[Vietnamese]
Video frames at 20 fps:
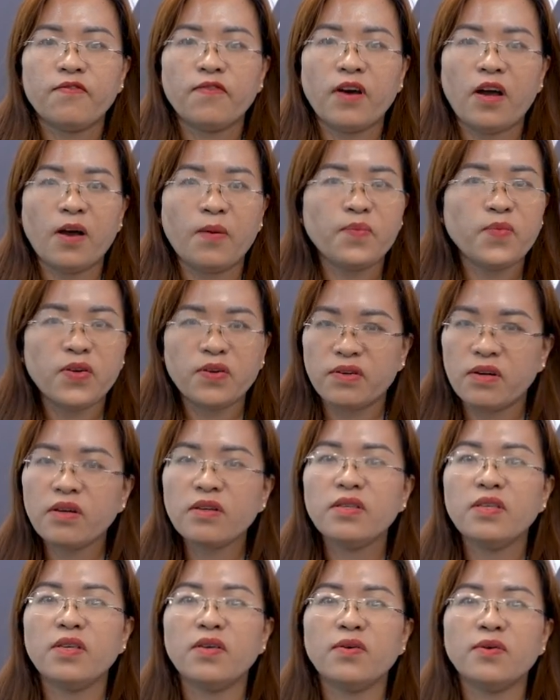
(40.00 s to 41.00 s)
và học được
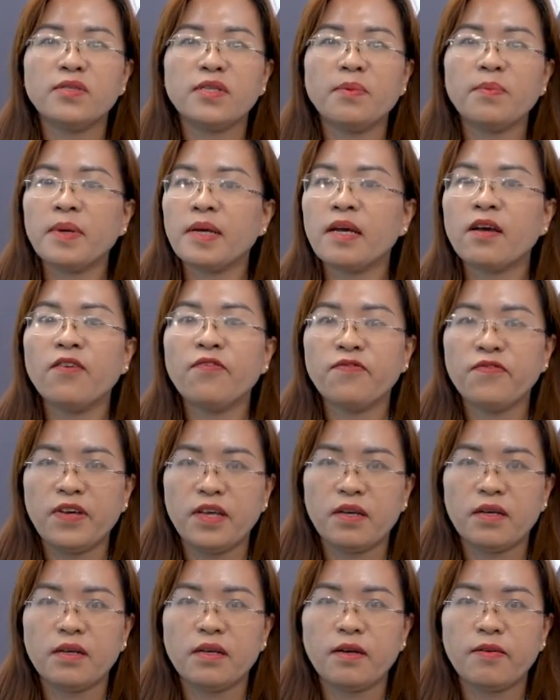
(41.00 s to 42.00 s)
rất nhiều trong cái công
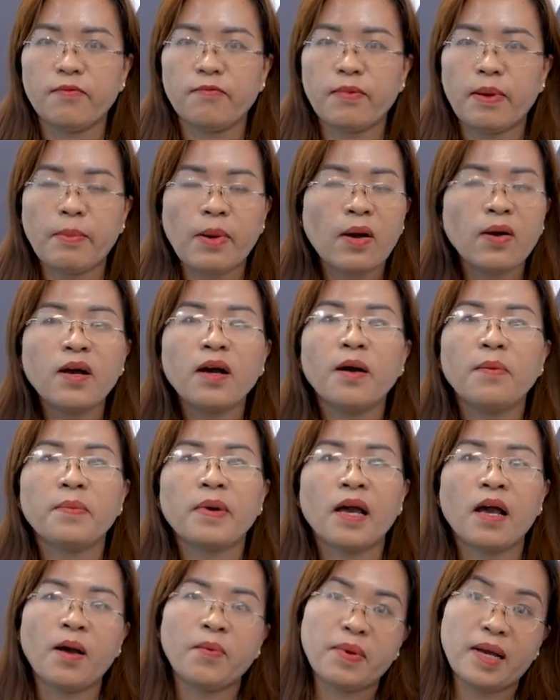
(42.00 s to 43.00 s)
việc và bao gồm
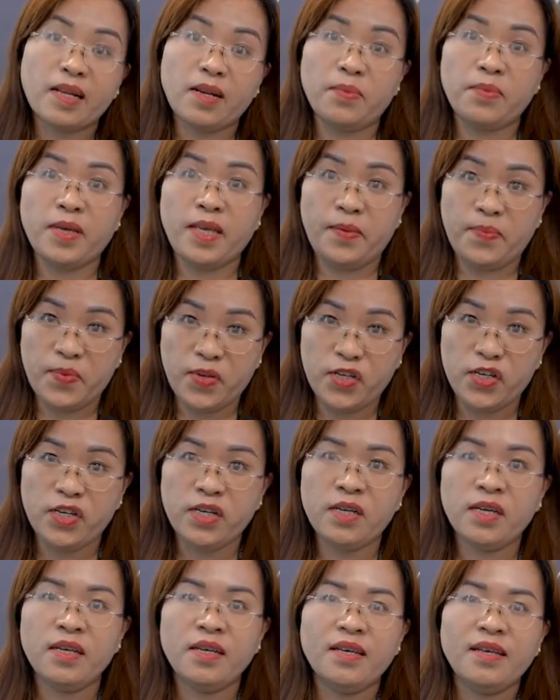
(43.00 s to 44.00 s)
cả học cả đồng nghiệp
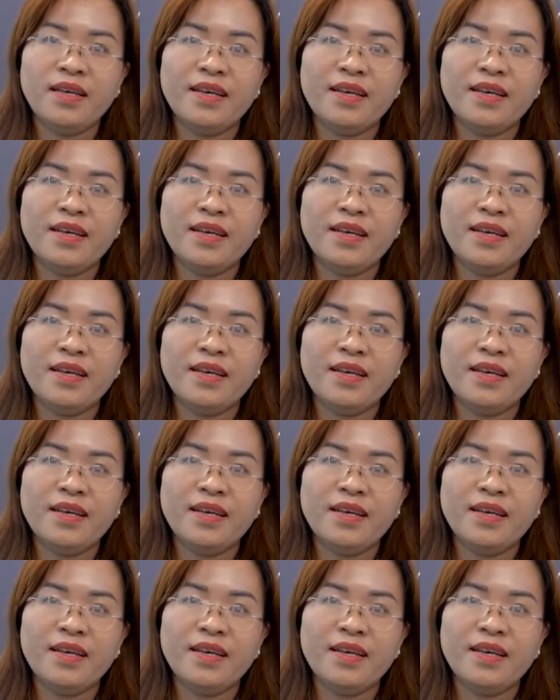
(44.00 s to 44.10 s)
nữa